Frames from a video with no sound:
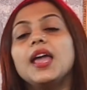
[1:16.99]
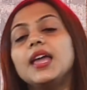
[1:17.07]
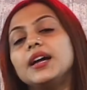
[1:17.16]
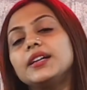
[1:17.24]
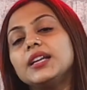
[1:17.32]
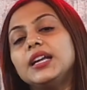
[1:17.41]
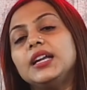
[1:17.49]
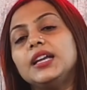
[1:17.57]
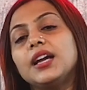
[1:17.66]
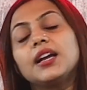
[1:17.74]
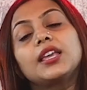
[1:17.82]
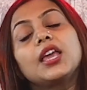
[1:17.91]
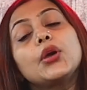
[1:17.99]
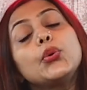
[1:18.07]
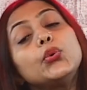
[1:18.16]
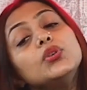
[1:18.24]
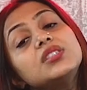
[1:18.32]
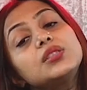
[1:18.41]
एयर इंडिया के
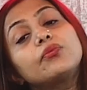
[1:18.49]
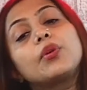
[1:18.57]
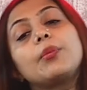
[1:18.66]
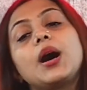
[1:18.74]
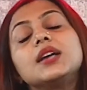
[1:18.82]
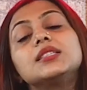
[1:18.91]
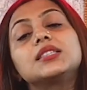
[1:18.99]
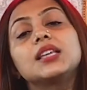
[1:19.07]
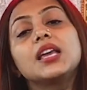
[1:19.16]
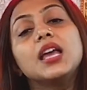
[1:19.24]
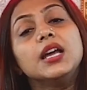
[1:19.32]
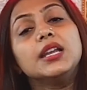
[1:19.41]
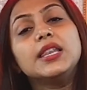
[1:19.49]
उस विमान से